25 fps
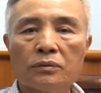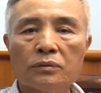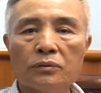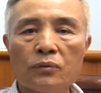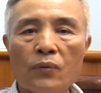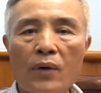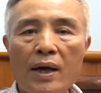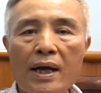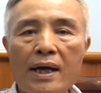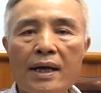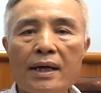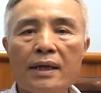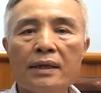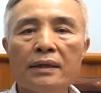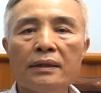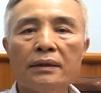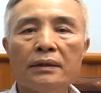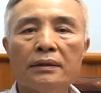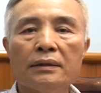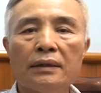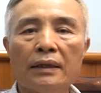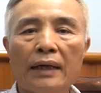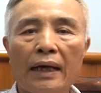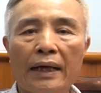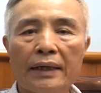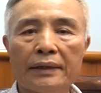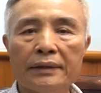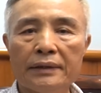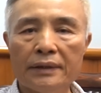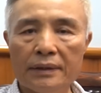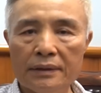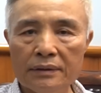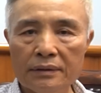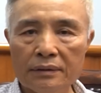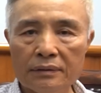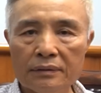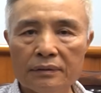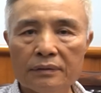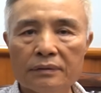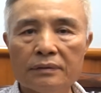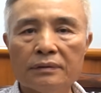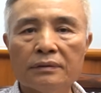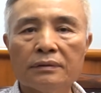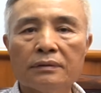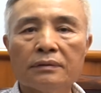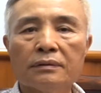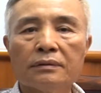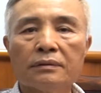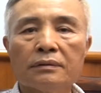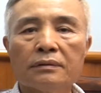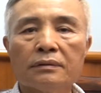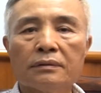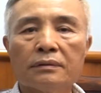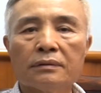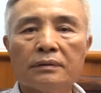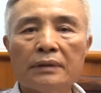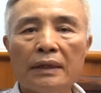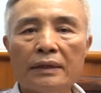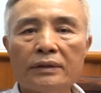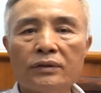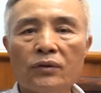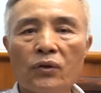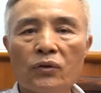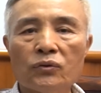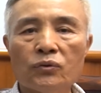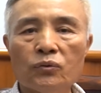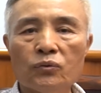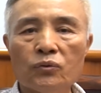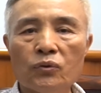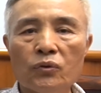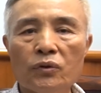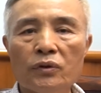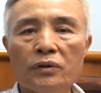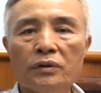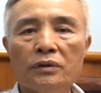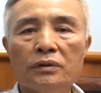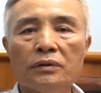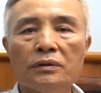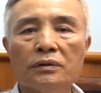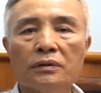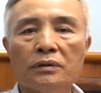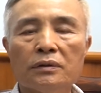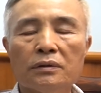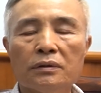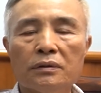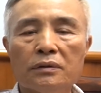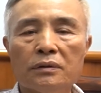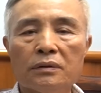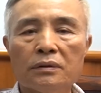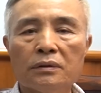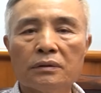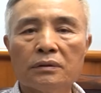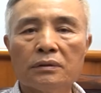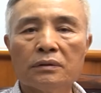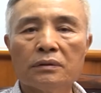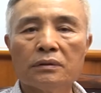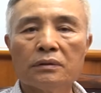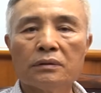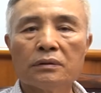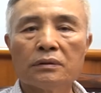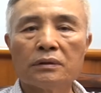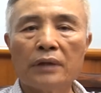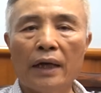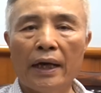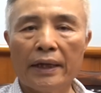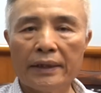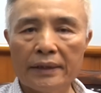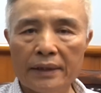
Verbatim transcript: qua Hải Yến đã cho chúng tôi thể